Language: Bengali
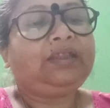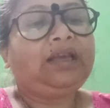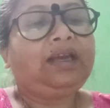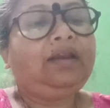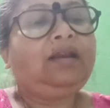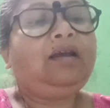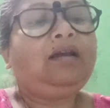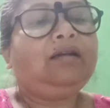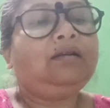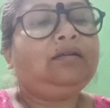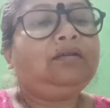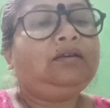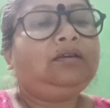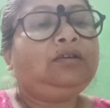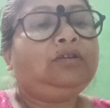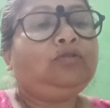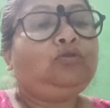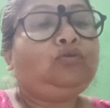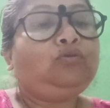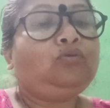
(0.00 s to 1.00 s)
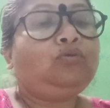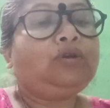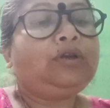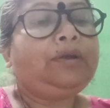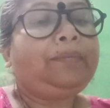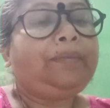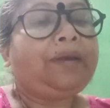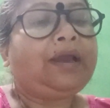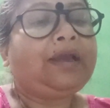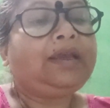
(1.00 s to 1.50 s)
তাই না তো
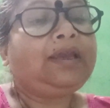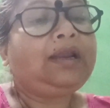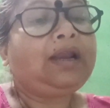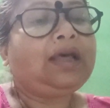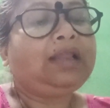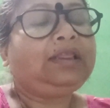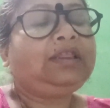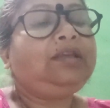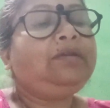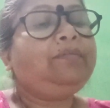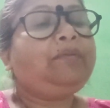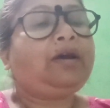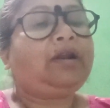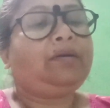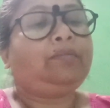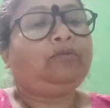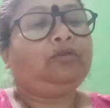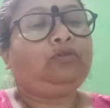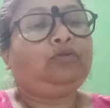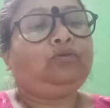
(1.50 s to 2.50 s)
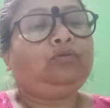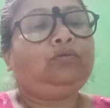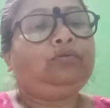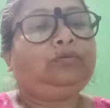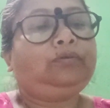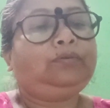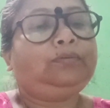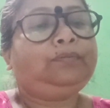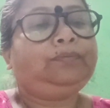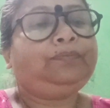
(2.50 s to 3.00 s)
ওকে ব্যাঙে লাথি মারা মতো
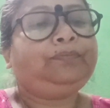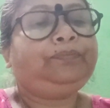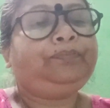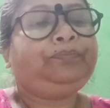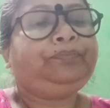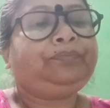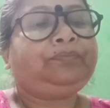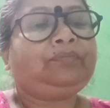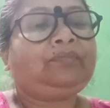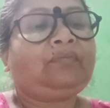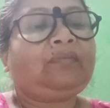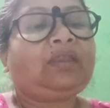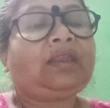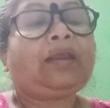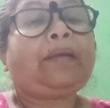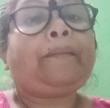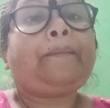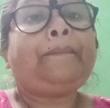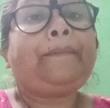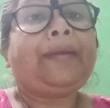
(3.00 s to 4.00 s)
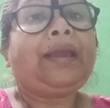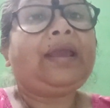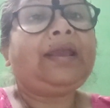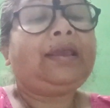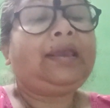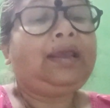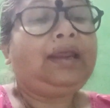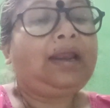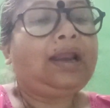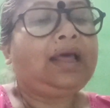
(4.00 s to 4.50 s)

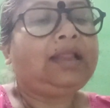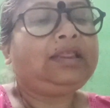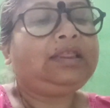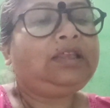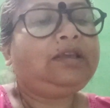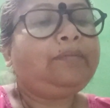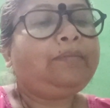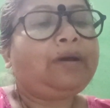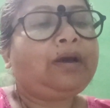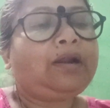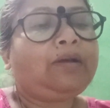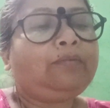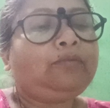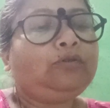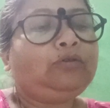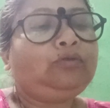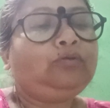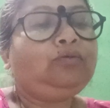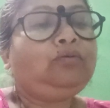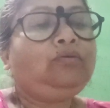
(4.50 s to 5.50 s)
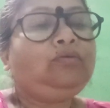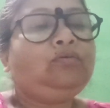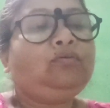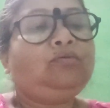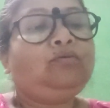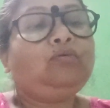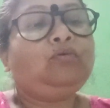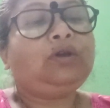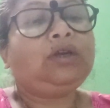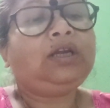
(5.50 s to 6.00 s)
ব্যাঙে লাথি মারা মতো
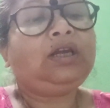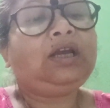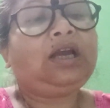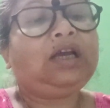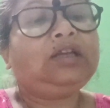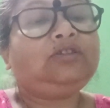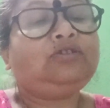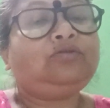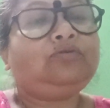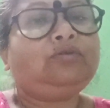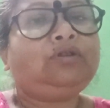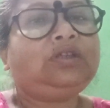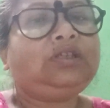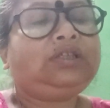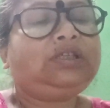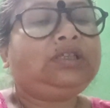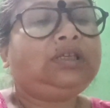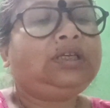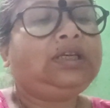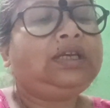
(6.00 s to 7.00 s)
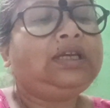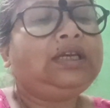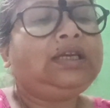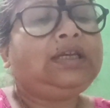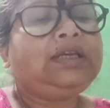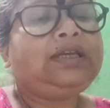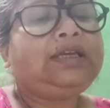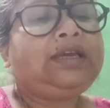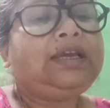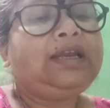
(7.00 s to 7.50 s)
ওকে কাজ করেছে
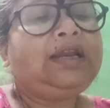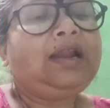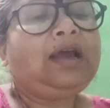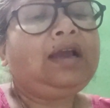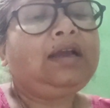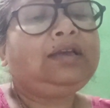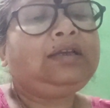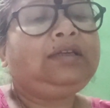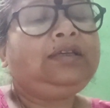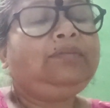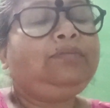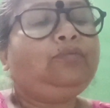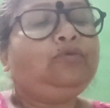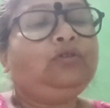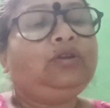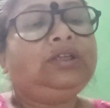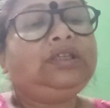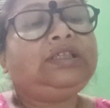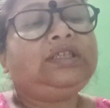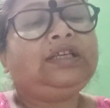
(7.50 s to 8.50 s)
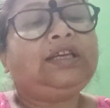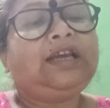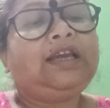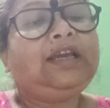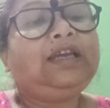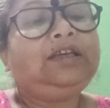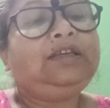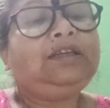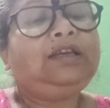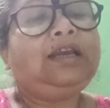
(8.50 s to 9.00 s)
কে না কি বলেছে
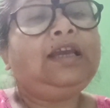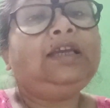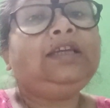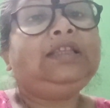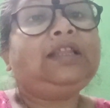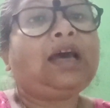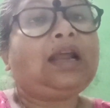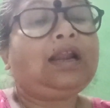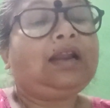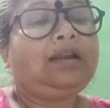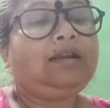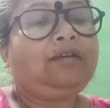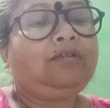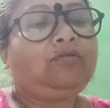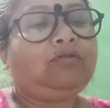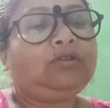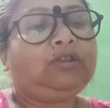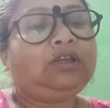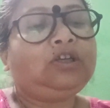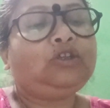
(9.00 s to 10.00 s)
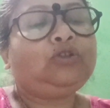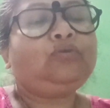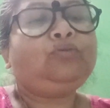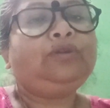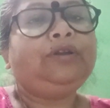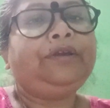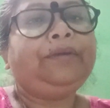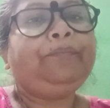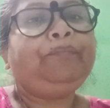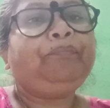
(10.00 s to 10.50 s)
এই এই দালালের কথা
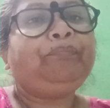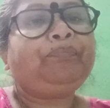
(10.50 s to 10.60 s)
শুনে